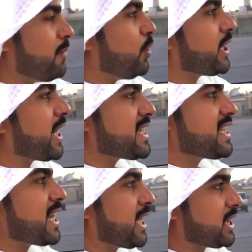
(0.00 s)
الموتر انا
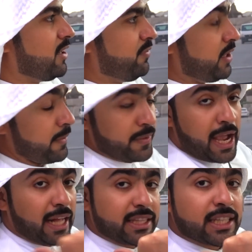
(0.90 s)
اصير اقطع فيه
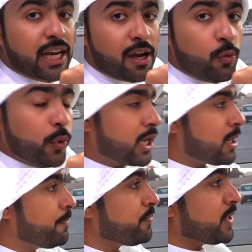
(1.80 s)
حتى اقدر
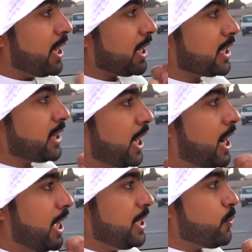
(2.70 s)
ارويكم
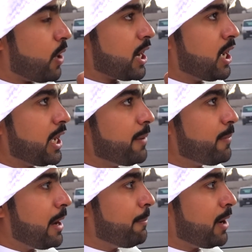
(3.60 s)
القطعه اللي وراء
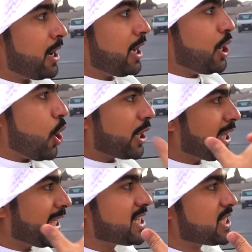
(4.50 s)
لما الهوك
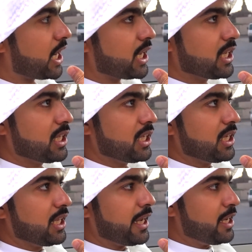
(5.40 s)
انكسر
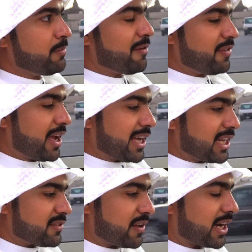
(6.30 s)
لان هي ما فيها
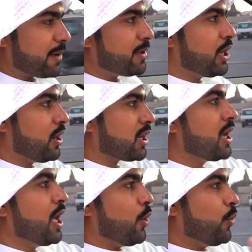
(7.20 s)
قلص فركبنا الهوك
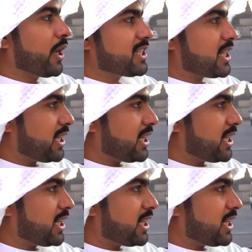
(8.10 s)
وانكسر